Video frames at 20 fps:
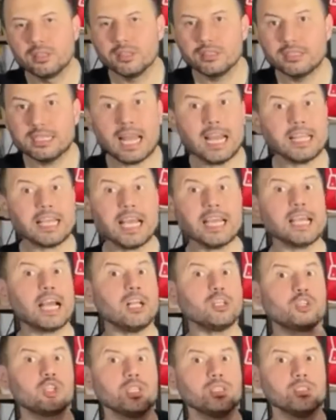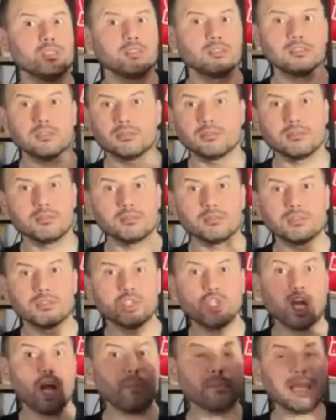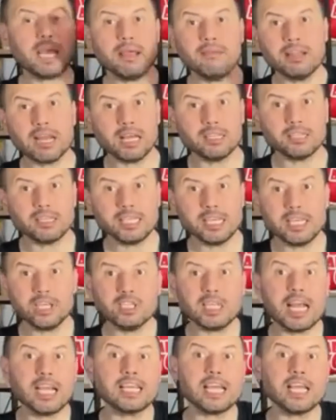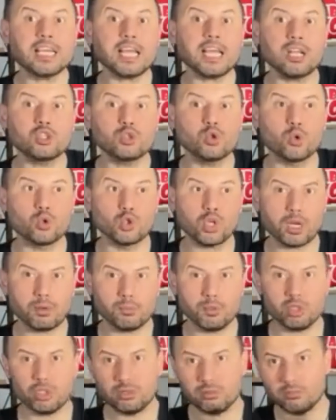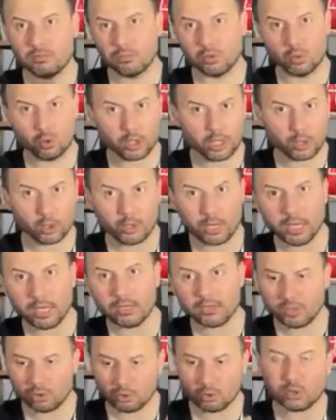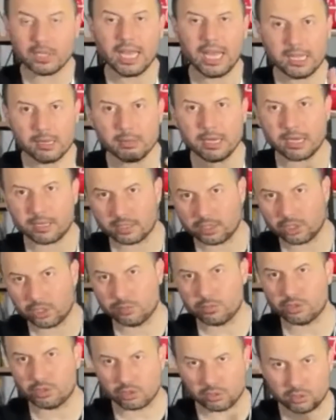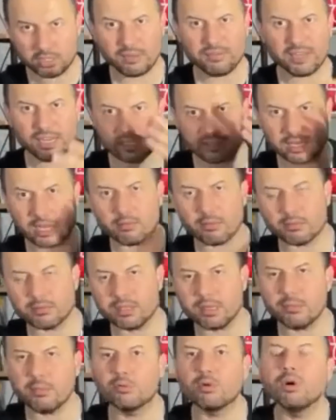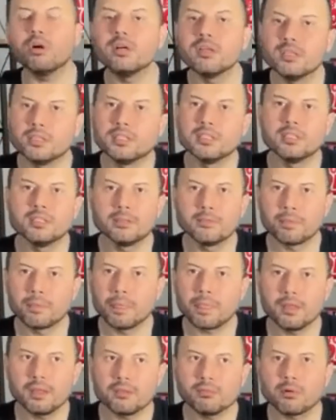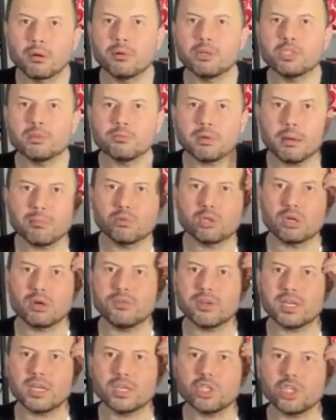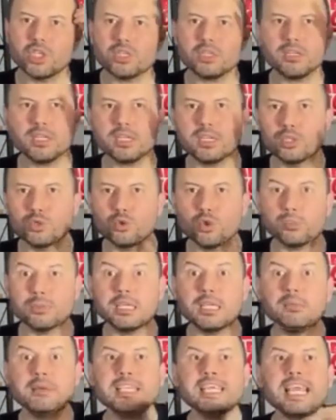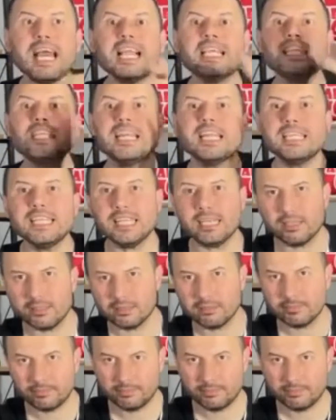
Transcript: Sergen Yalçın camia evladı değildi Sergen Yalçın olacakmış. Ona göre ki o değerli bir arkadaşımızdır. Referans almamın sebebi o. Babacım ben bu kafa karışıklığına kızıyorum. Kimin geldiğine değil.